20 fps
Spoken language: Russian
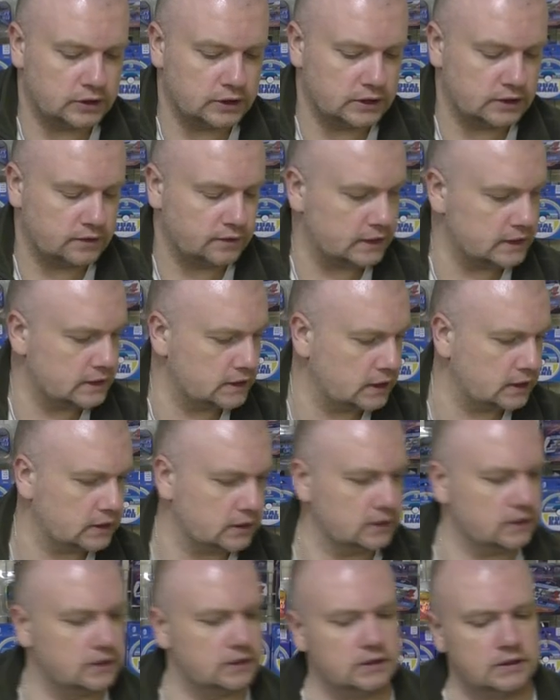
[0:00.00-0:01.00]
Здесь
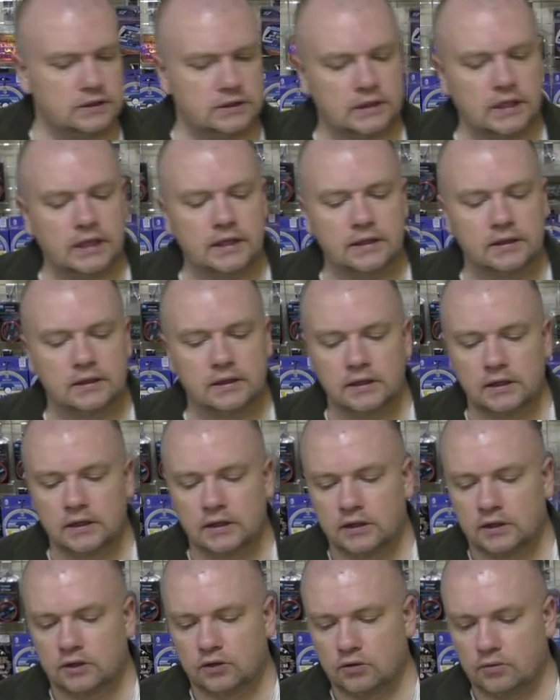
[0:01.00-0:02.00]
20 стоит.
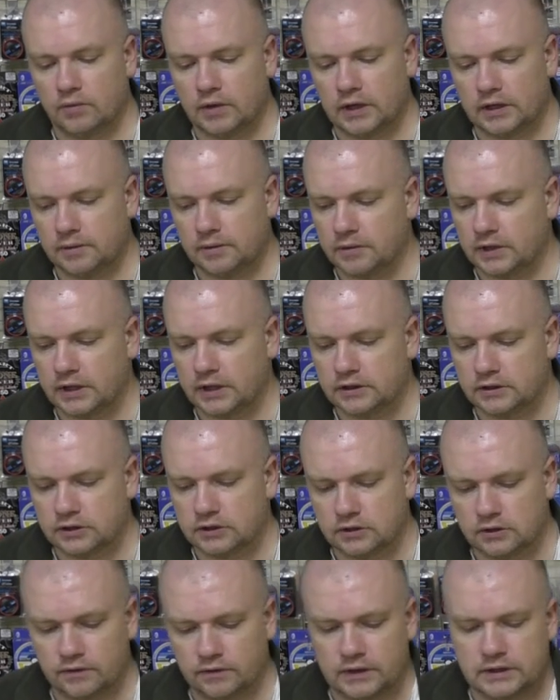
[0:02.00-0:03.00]
Но могли бы,
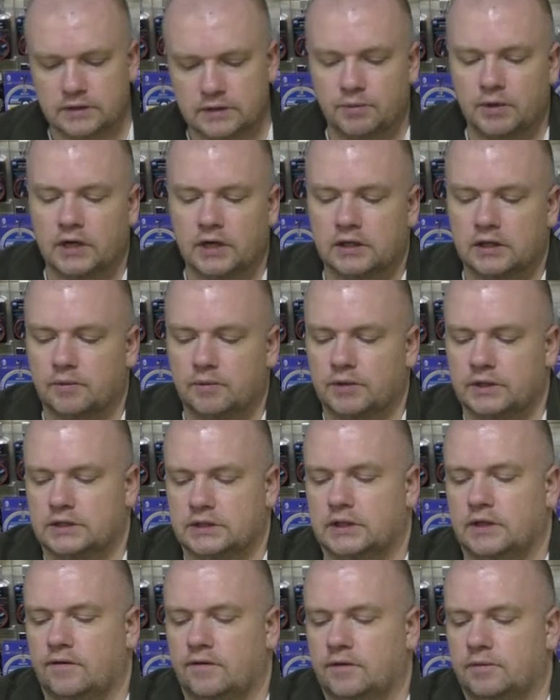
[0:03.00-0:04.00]
конечно, 25
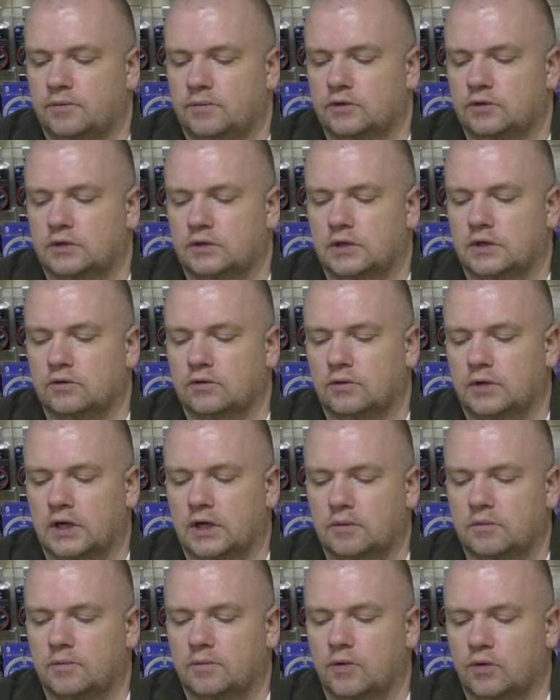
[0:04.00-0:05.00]
поставить. Просто оно
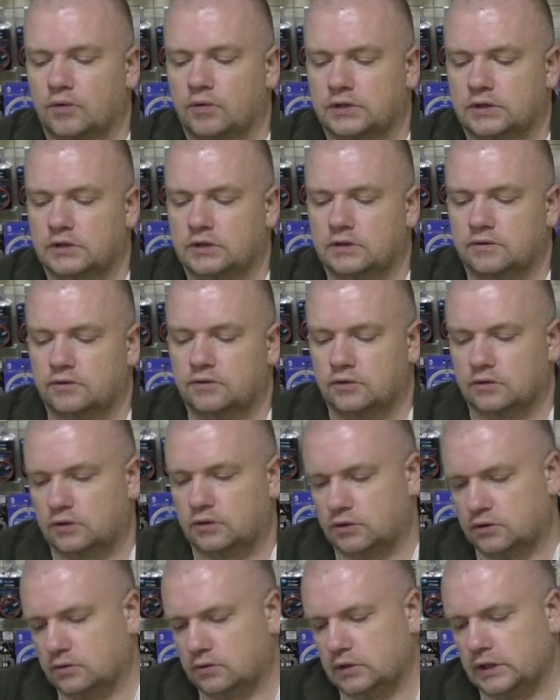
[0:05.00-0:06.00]
как бы просится
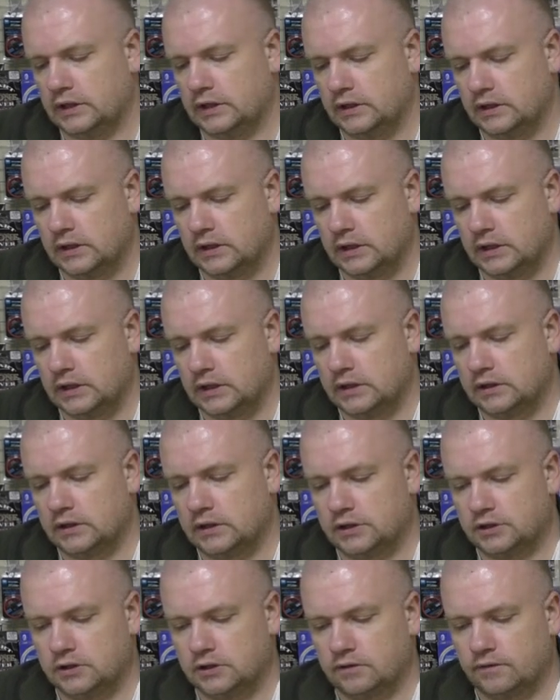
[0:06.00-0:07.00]
все-таки сюда.
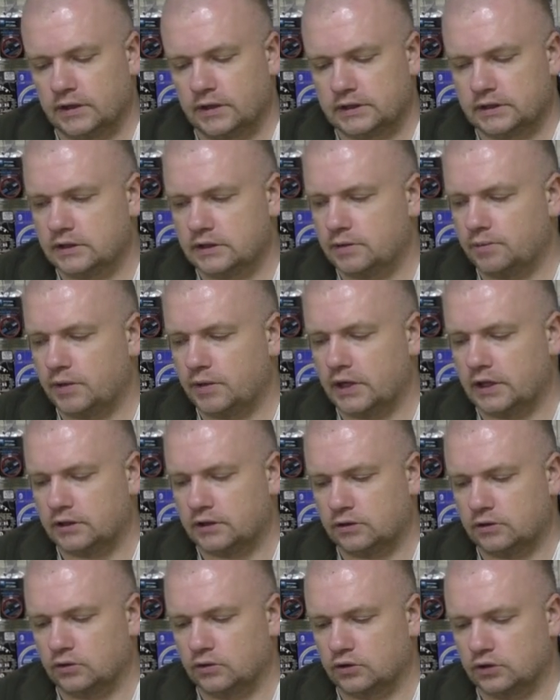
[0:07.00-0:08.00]
Значит,
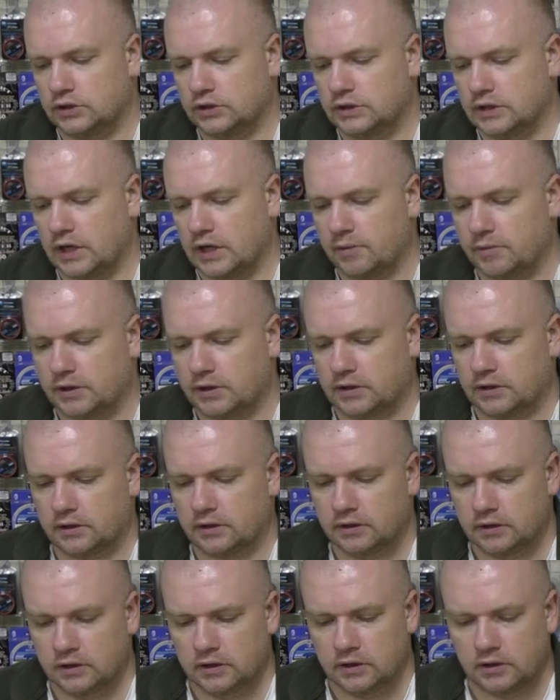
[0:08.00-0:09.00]
25 тоже диаметр
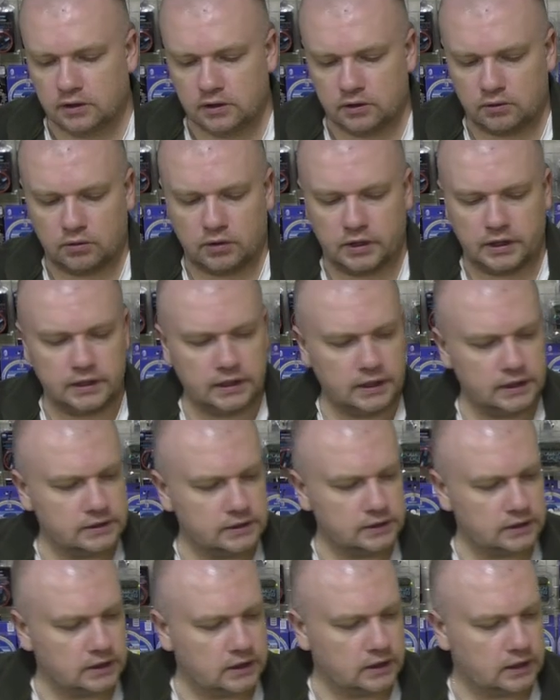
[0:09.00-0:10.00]

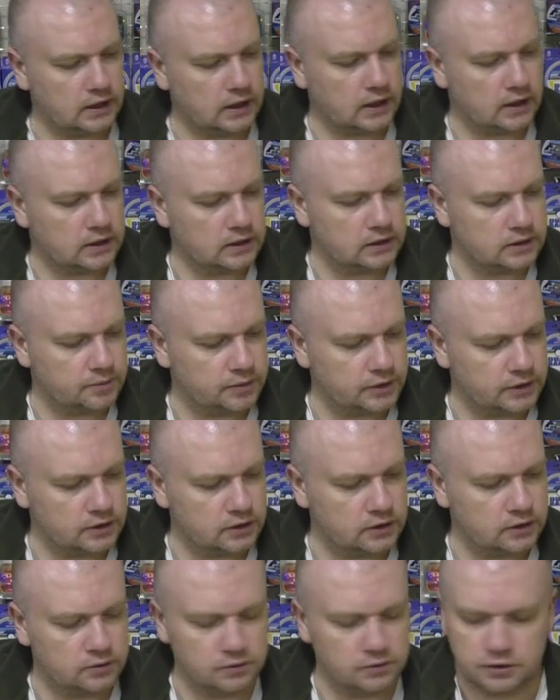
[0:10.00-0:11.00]
рукояти, как и на
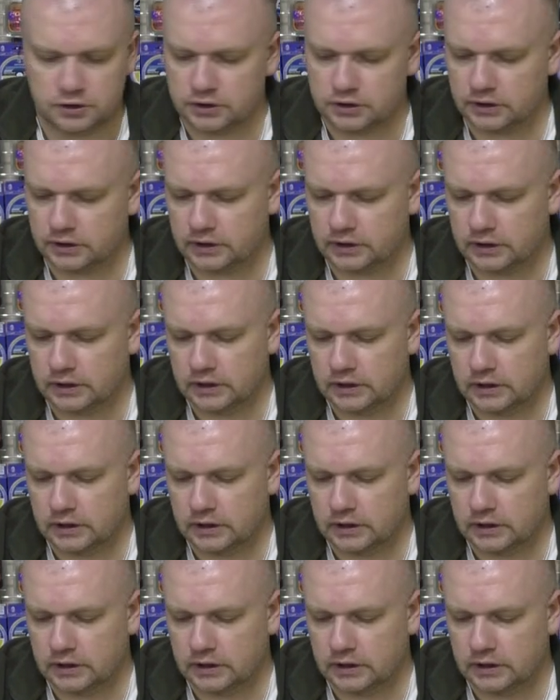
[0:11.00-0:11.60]
предыдущих.